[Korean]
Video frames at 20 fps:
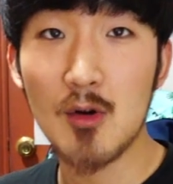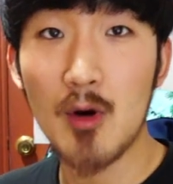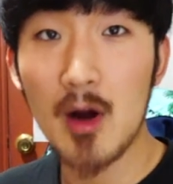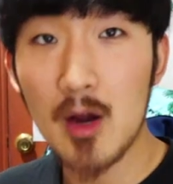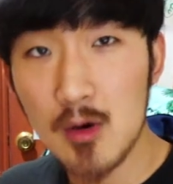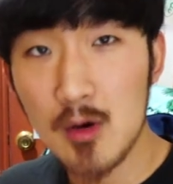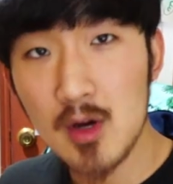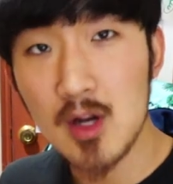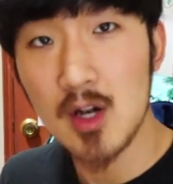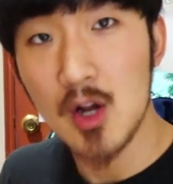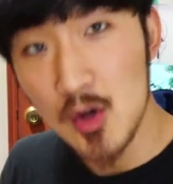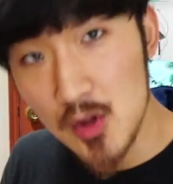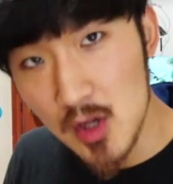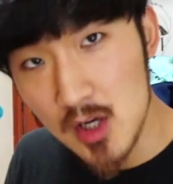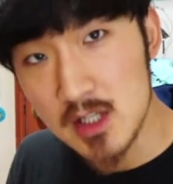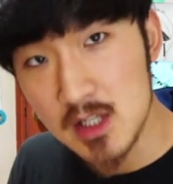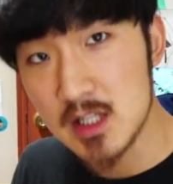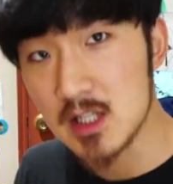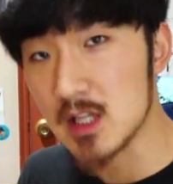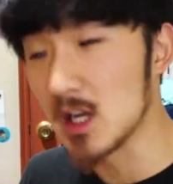화요일
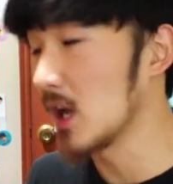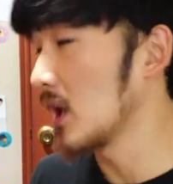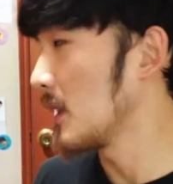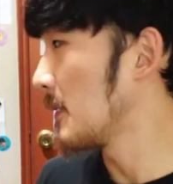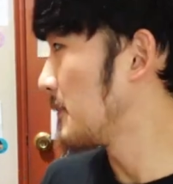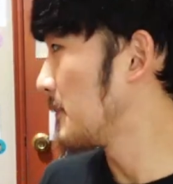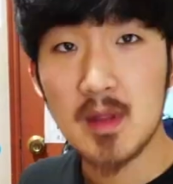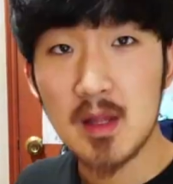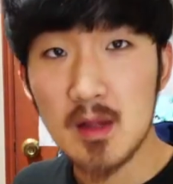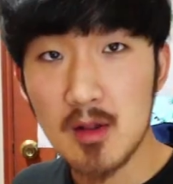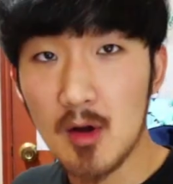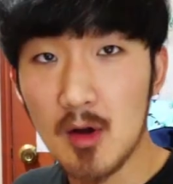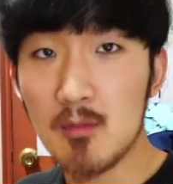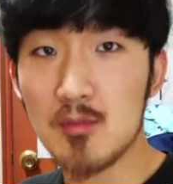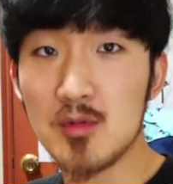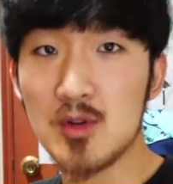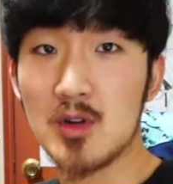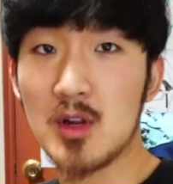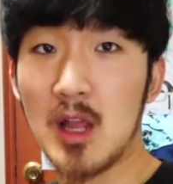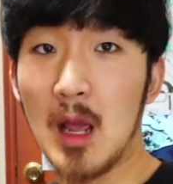8시에
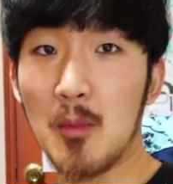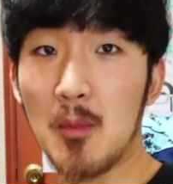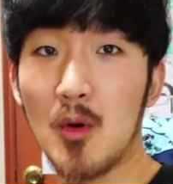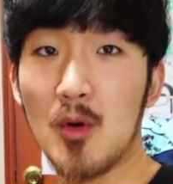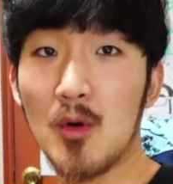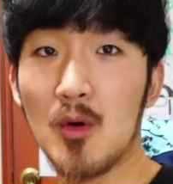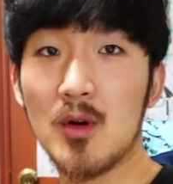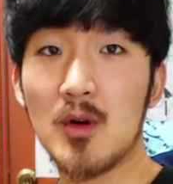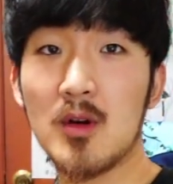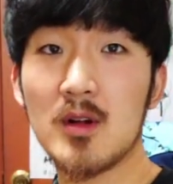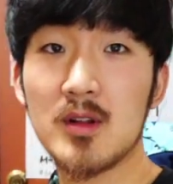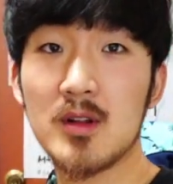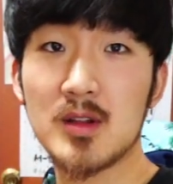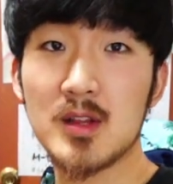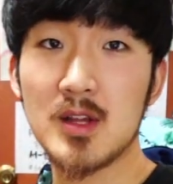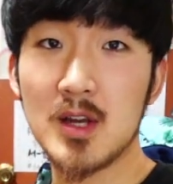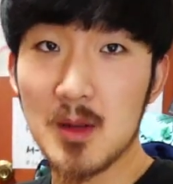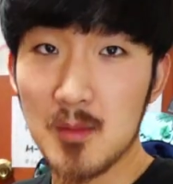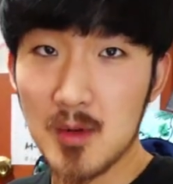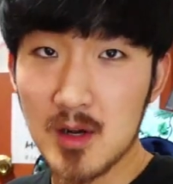선물 개봉
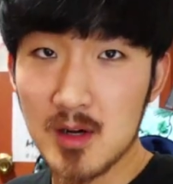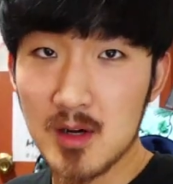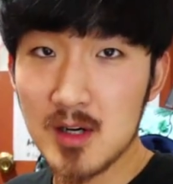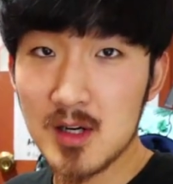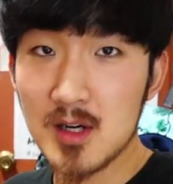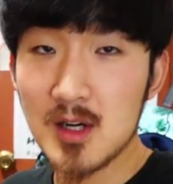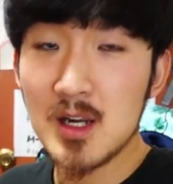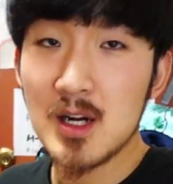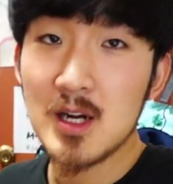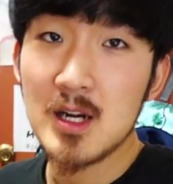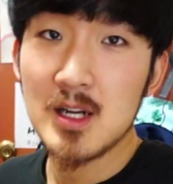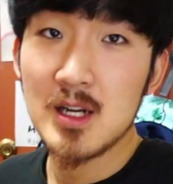스트리밍을